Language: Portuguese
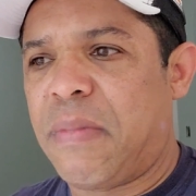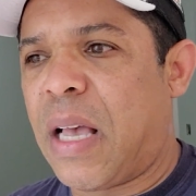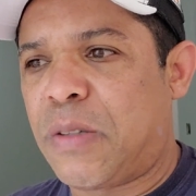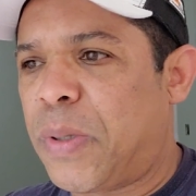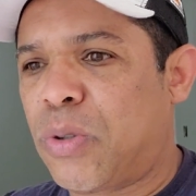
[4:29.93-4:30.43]

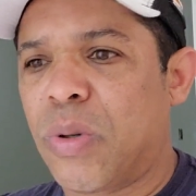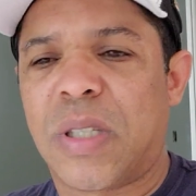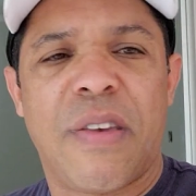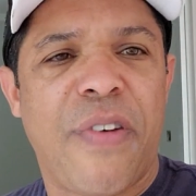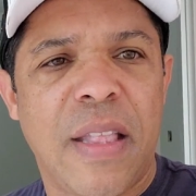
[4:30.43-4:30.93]
as pessoas
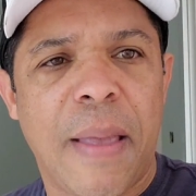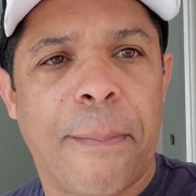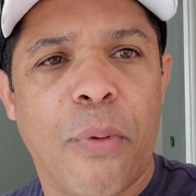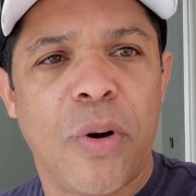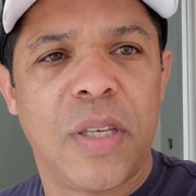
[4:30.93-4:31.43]
que vêm
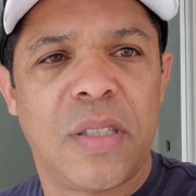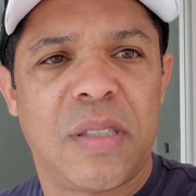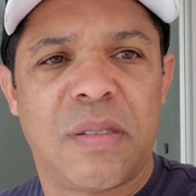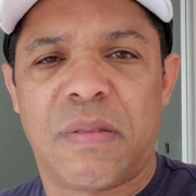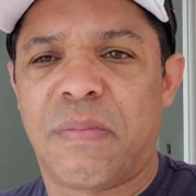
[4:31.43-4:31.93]

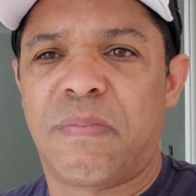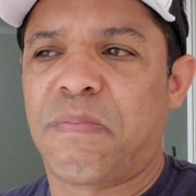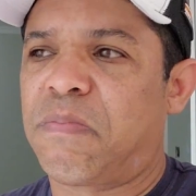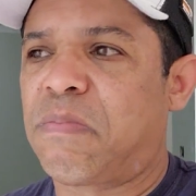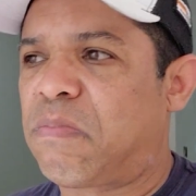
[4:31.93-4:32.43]
depois
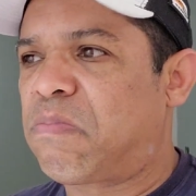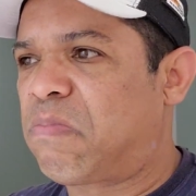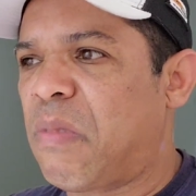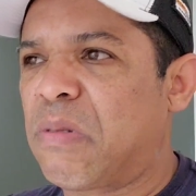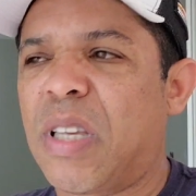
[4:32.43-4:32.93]

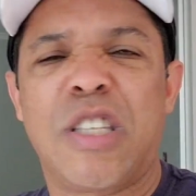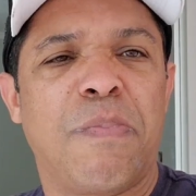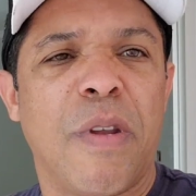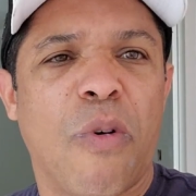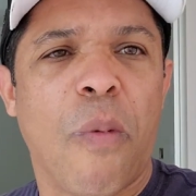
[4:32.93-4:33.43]
não sei se, se
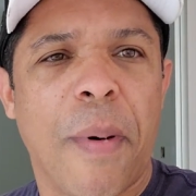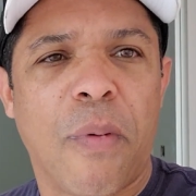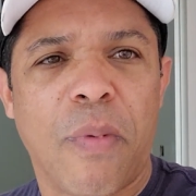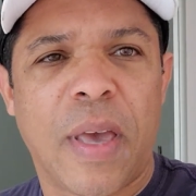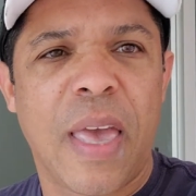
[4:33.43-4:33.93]
preocupa
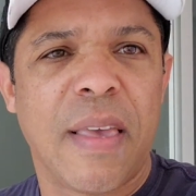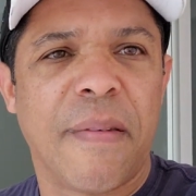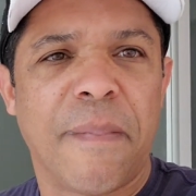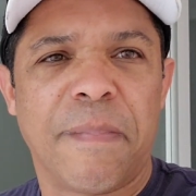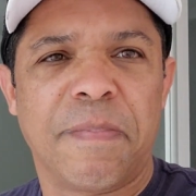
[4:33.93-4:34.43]
com quem
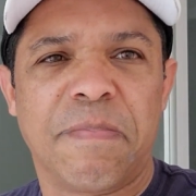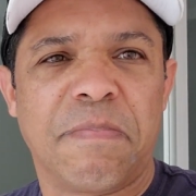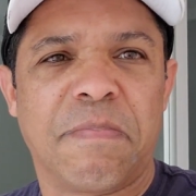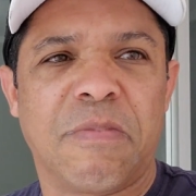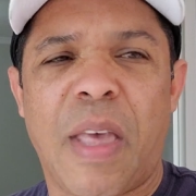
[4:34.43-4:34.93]

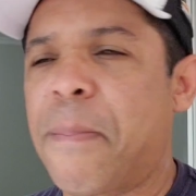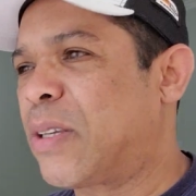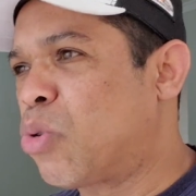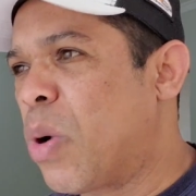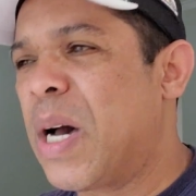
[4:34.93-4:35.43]
quem
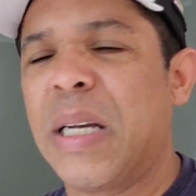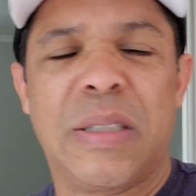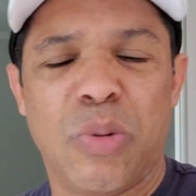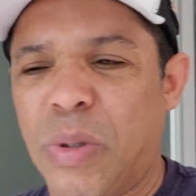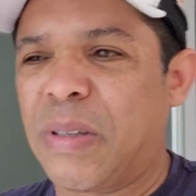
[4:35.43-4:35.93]
passou
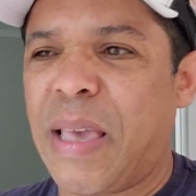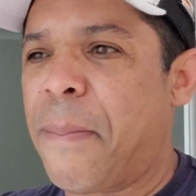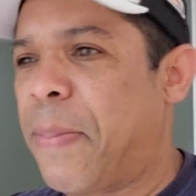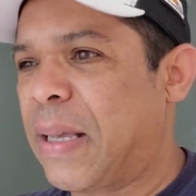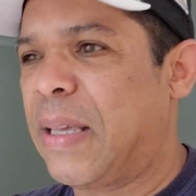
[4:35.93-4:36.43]
antes ou
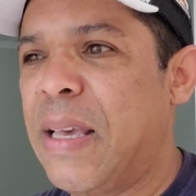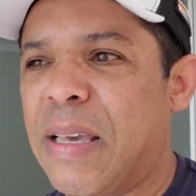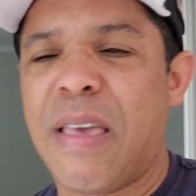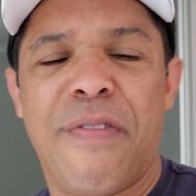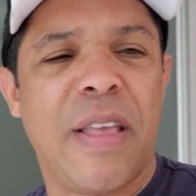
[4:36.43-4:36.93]
quem
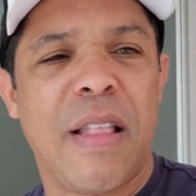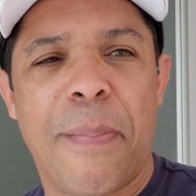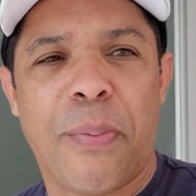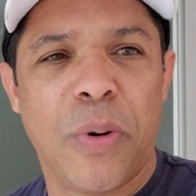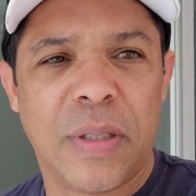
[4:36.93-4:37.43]
quem vem
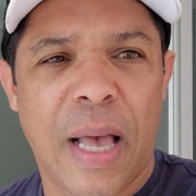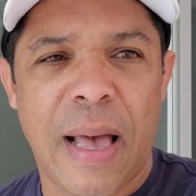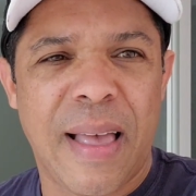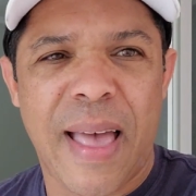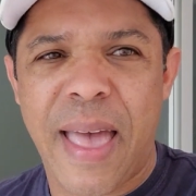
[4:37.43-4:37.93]
depois,
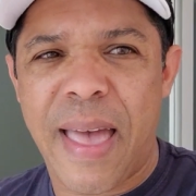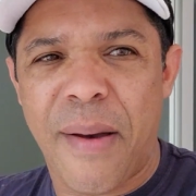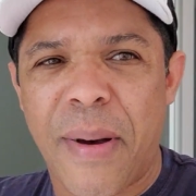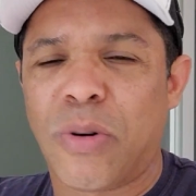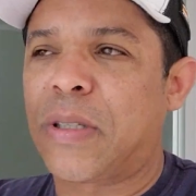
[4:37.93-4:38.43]
é
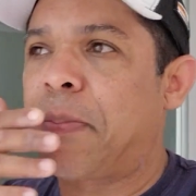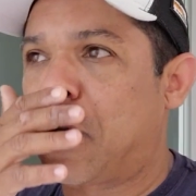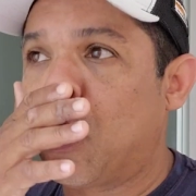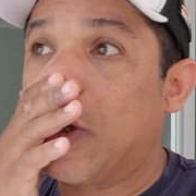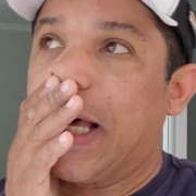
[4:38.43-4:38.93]
uma coisa
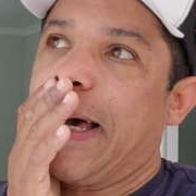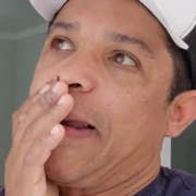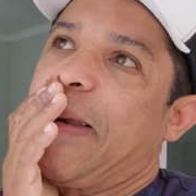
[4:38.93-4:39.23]
absurda.